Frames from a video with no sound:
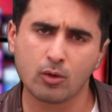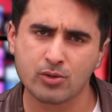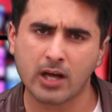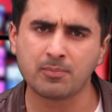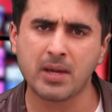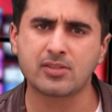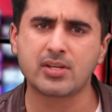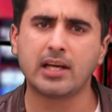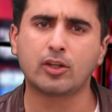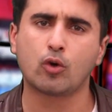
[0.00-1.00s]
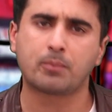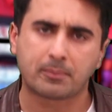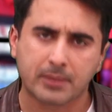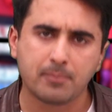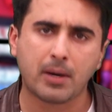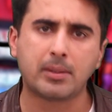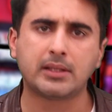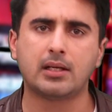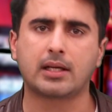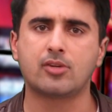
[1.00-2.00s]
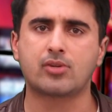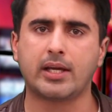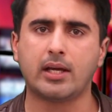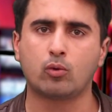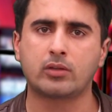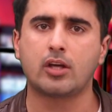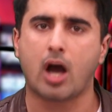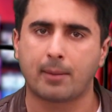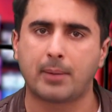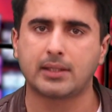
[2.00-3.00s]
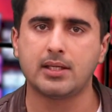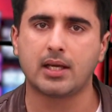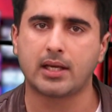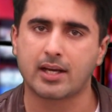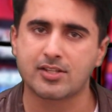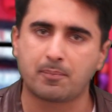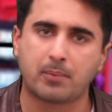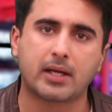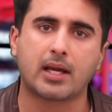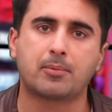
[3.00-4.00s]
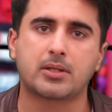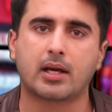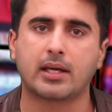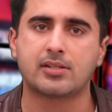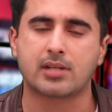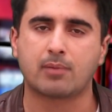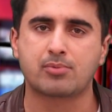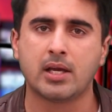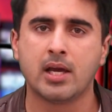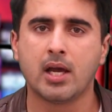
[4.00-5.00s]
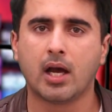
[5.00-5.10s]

साथ में इसराइल के ऊपर भी पाबंदी लगनी चाहिए उनकी आबादी के लिहाज से पर कैपिटा के हिसाब से